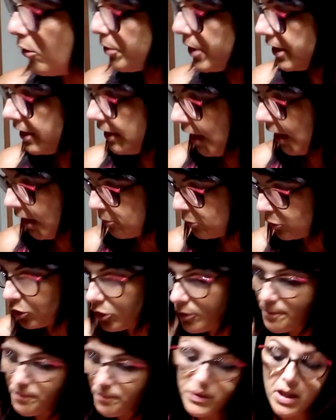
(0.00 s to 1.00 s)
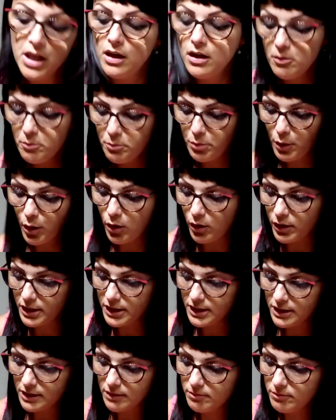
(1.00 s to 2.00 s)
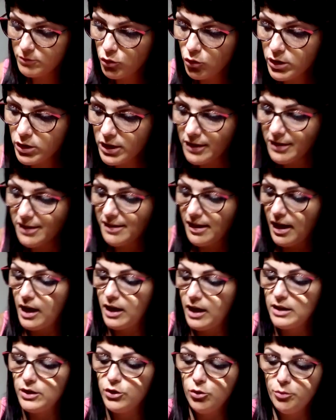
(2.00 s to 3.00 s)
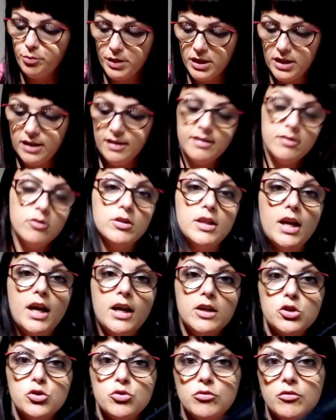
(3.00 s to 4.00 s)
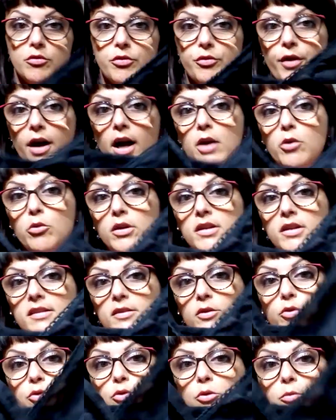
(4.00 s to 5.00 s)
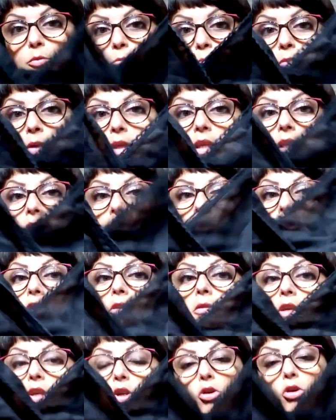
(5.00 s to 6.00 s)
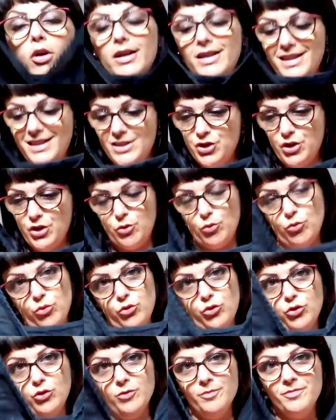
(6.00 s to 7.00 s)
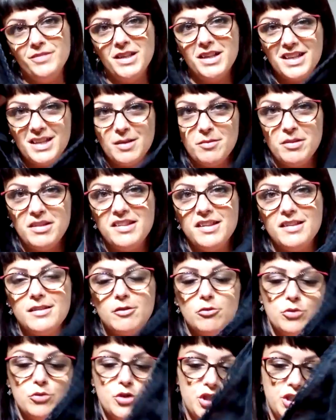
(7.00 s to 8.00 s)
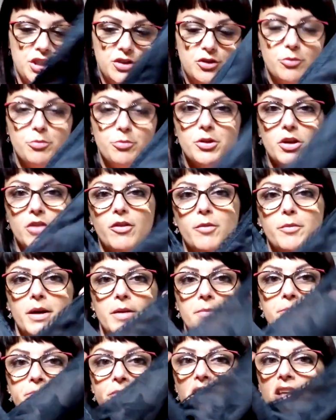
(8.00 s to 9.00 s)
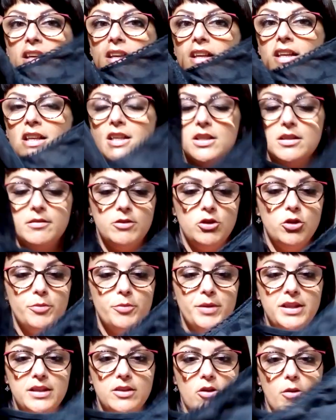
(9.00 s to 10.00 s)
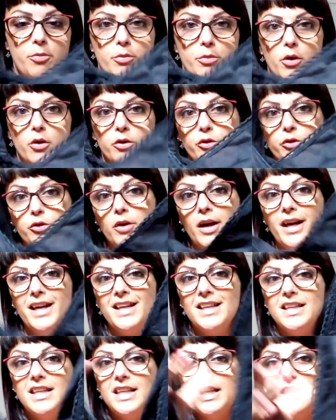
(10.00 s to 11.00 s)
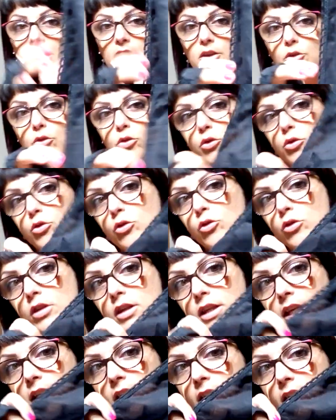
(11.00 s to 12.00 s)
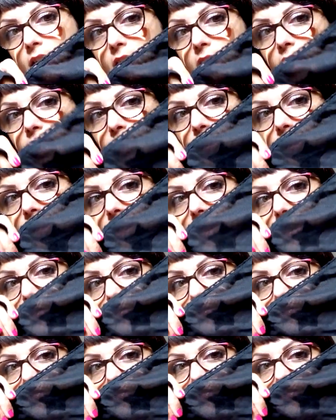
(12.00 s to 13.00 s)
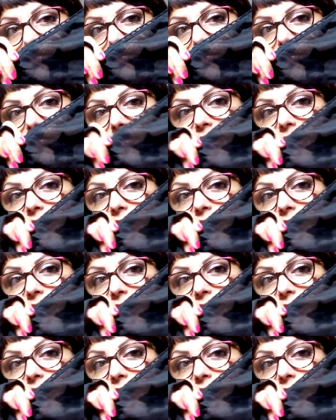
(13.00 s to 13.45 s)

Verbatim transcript: no, prendiamolo. Poi, non in saldo, ho preso da Shunfa questo toppino, che ho anche già rotto, perché mi si è scucito, però vabbè, lo metterò a posto. È nero con le mh, mm,